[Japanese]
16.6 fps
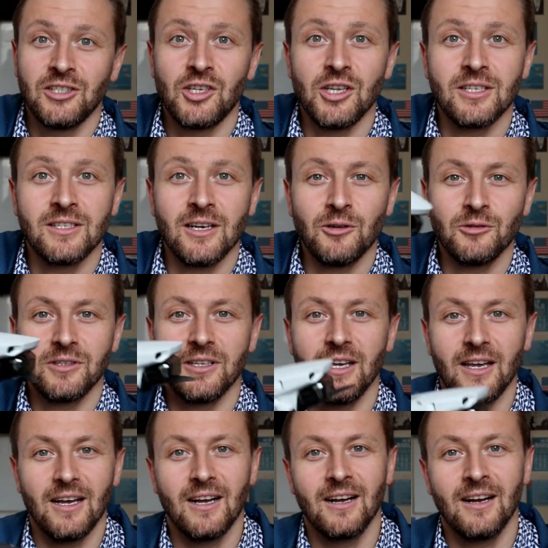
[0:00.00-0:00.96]
小さく
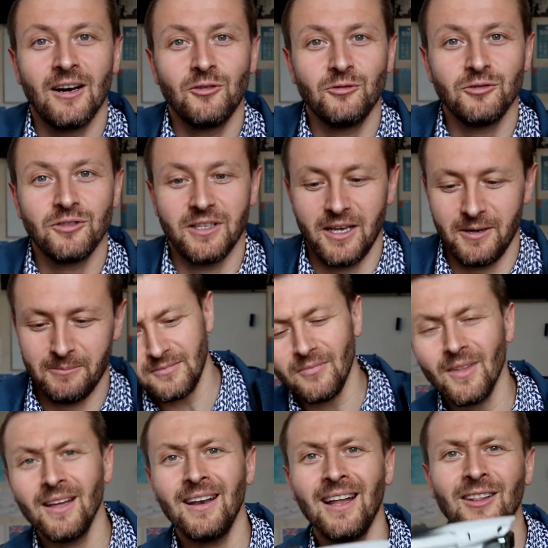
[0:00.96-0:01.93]
て軽くて
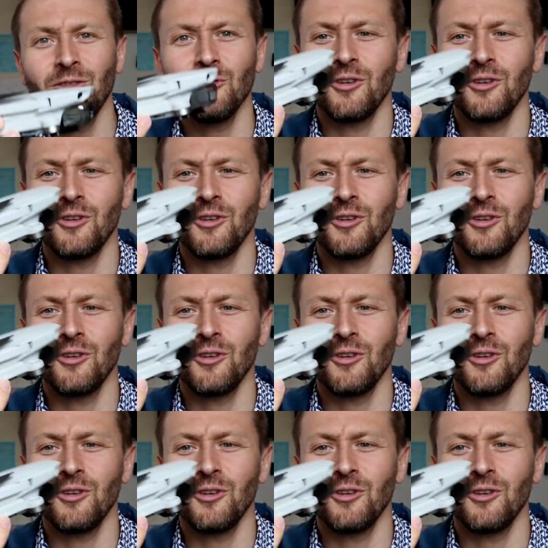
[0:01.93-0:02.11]
なん